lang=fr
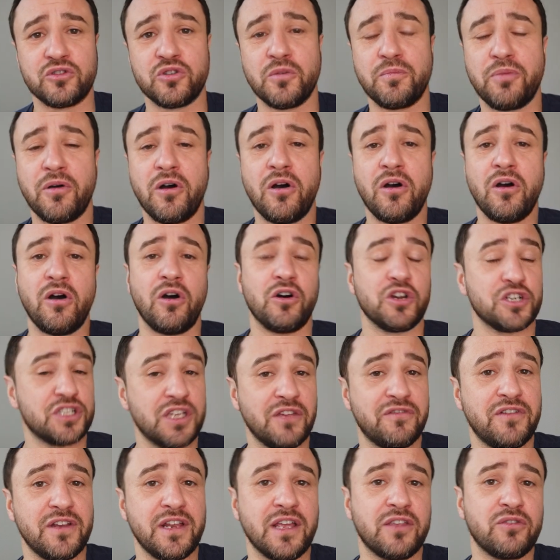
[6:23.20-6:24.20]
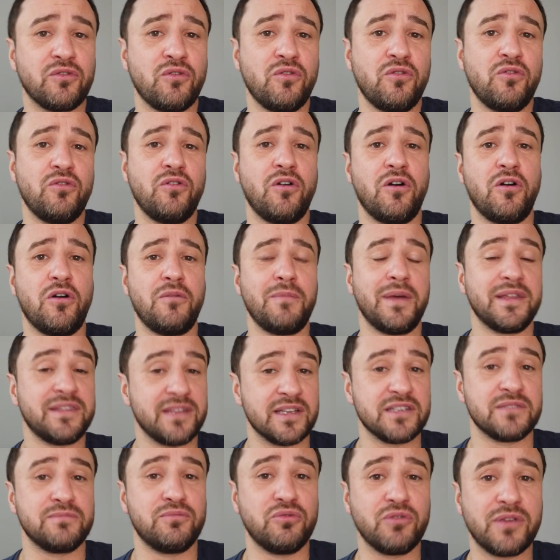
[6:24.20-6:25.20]
je prends en chef électro euh,
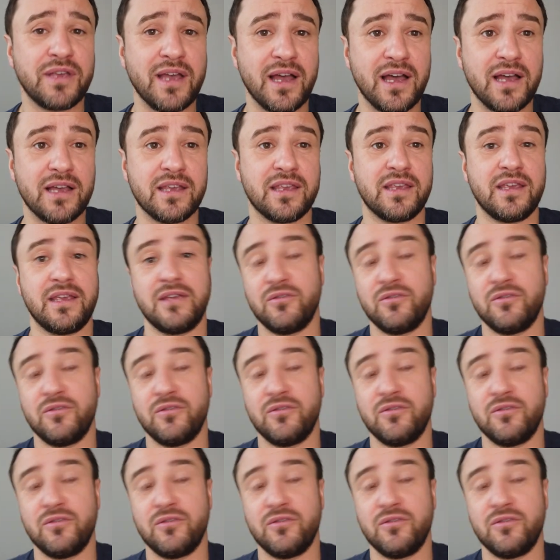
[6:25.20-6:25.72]
Mathias Boucard,